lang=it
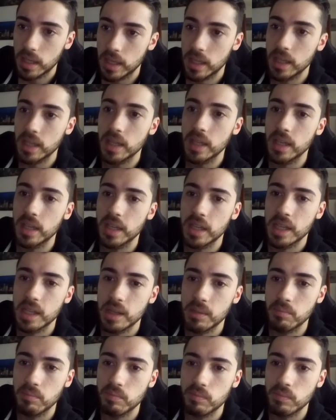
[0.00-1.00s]
E
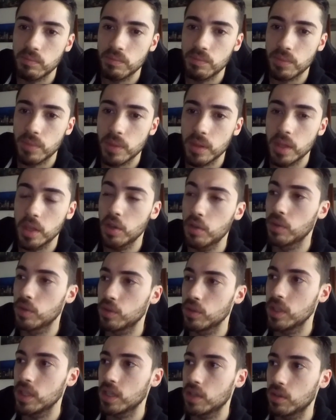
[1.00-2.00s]
ehm, io ve lo
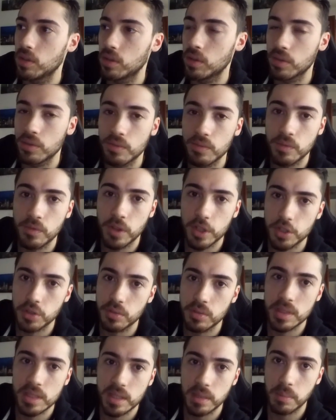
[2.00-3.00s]
dico, faccio
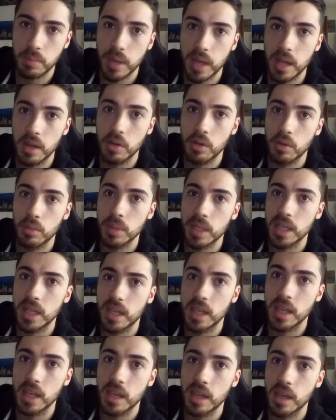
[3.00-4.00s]
questo appello
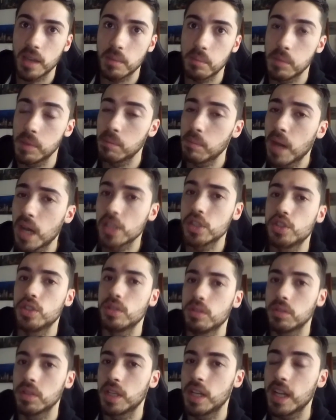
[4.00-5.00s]
perché mi
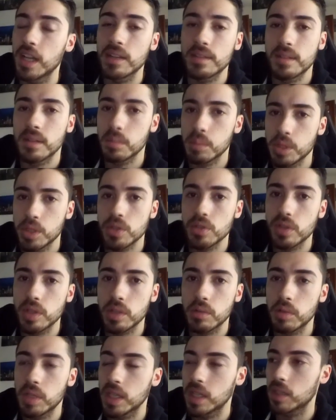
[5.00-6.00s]
immagino nelle altre persone,
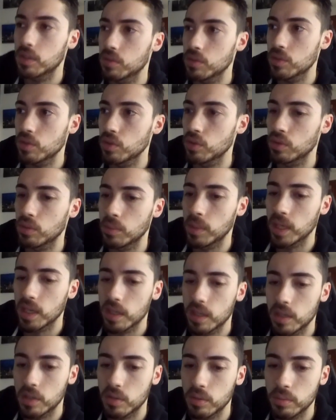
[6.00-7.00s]
quelle che non sono me,
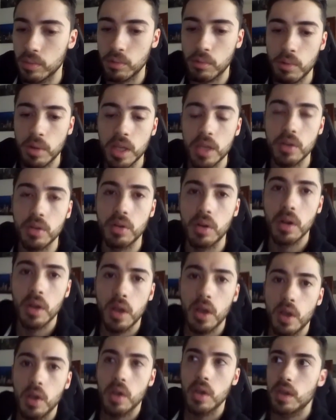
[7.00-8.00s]
comunque io
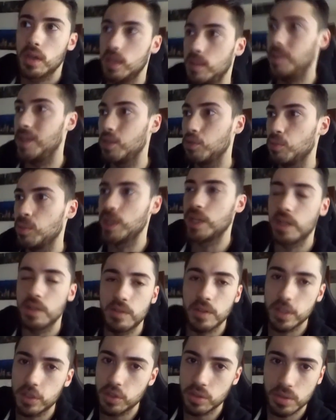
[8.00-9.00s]
i numeri li
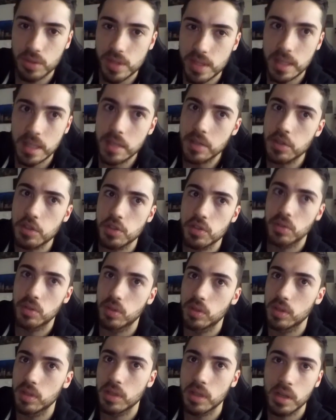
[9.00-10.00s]
faccio lo
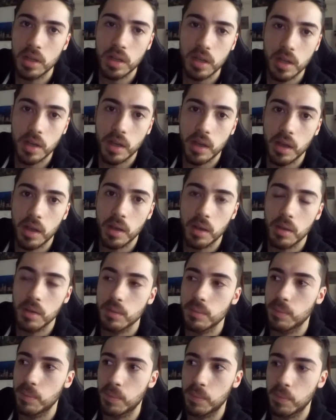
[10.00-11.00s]
stesso. Eh,
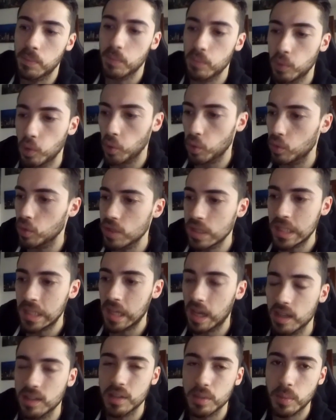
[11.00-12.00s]
non così
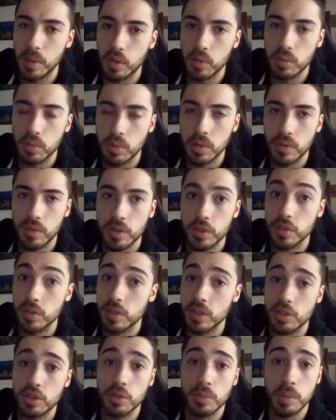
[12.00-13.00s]
tanti, ma comunque li faccio
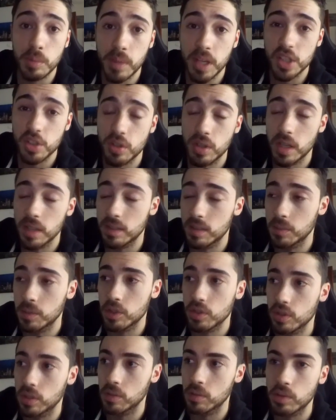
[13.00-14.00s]
stesso, io mi immagino le altre
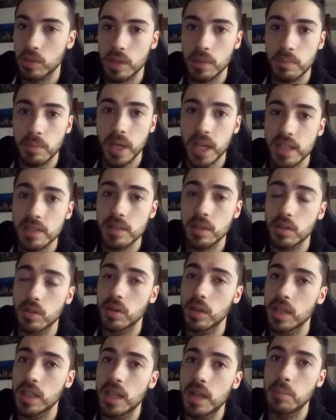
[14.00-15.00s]
persone quello che pensano
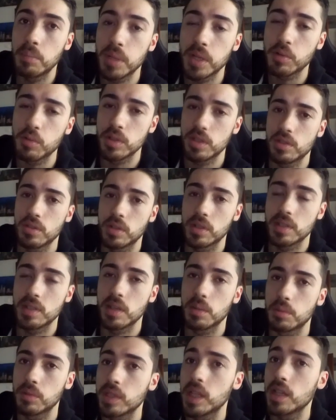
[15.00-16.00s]
ed è per questo che
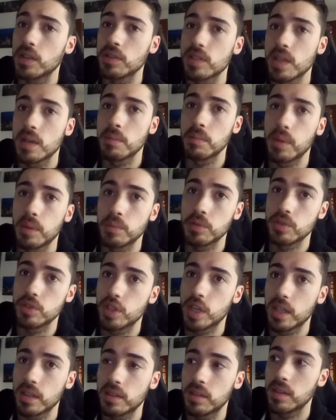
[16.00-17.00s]
stiamo vedendo sempre più
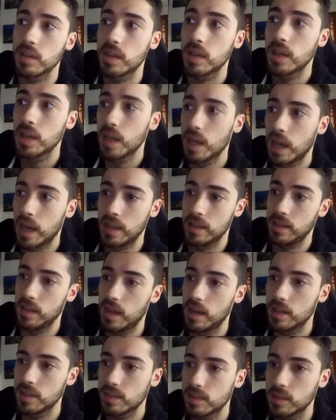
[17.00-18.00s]
gente
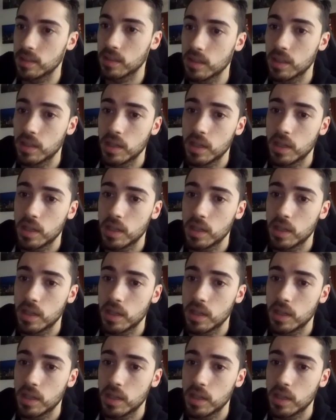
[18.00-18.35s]
andarsene.